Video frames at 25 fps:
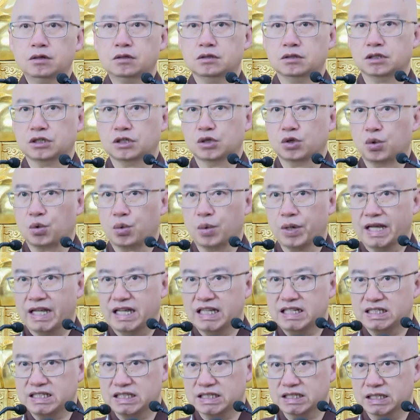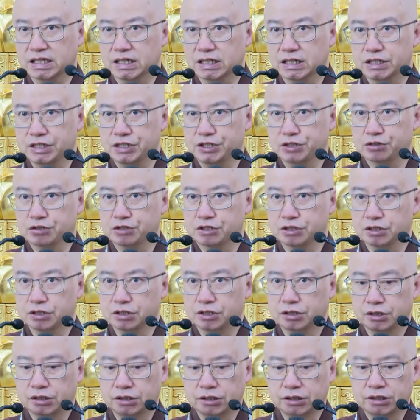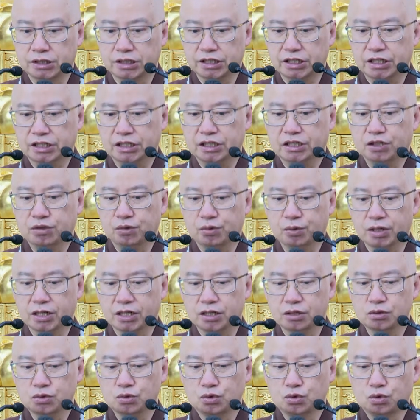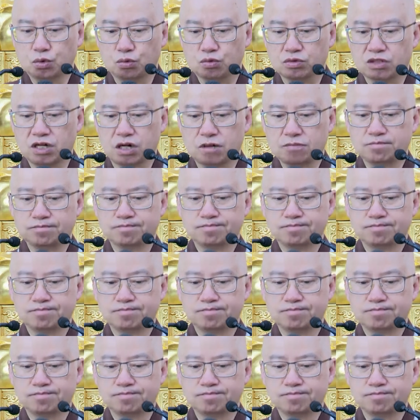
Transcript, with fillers: 这个回子呢，就是诋毁、重伤。